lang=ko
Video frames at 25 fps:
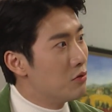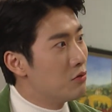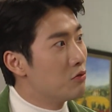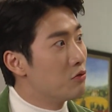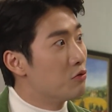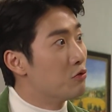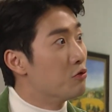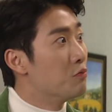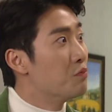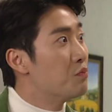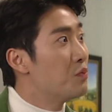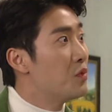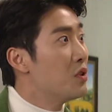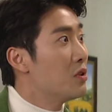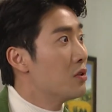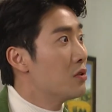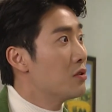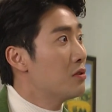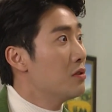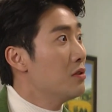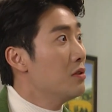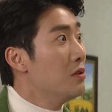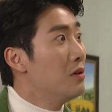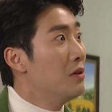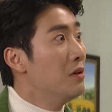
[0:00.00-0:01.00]
눈
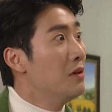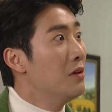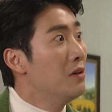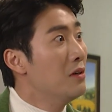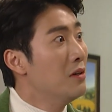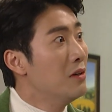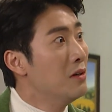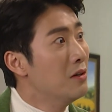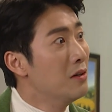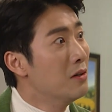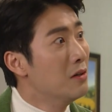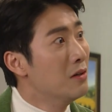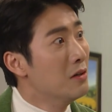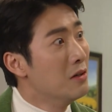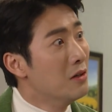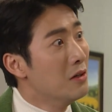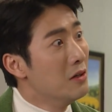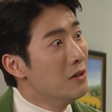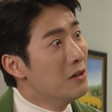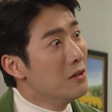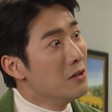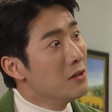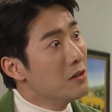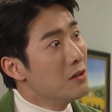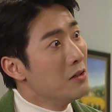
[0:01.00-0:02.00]
삐었어?
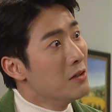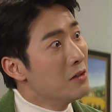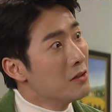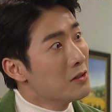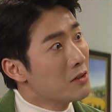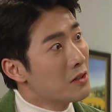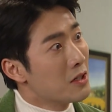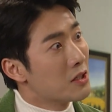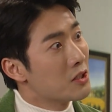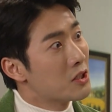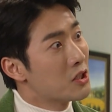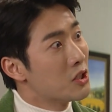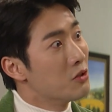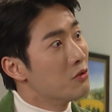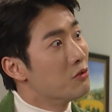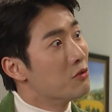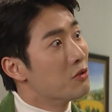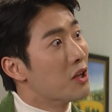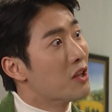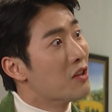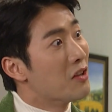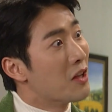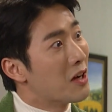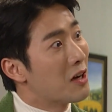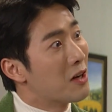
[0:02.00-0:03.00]
당신
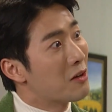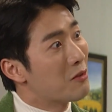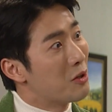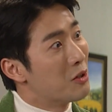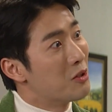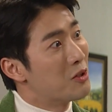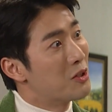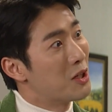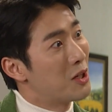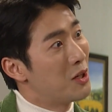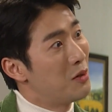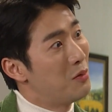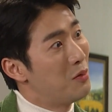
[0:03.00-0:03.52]
눈엔 내가 괜찮아